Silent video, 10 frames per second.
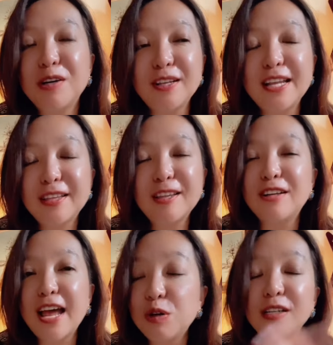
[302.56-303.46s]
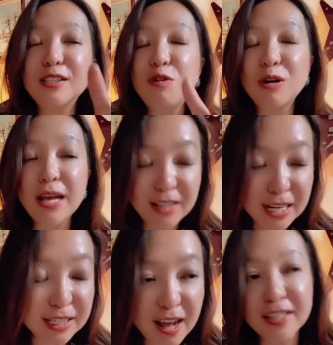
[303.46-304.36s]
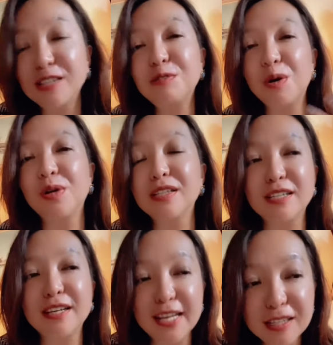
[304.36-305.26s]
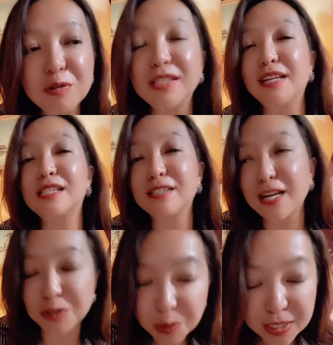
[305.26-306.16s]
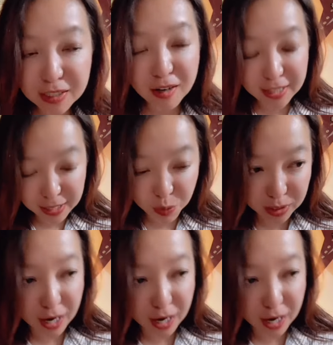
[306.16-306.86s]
到他到了他的这这个我没有看到他写啊，但是我我能想象他一定会写类似这样的东西。到了他的文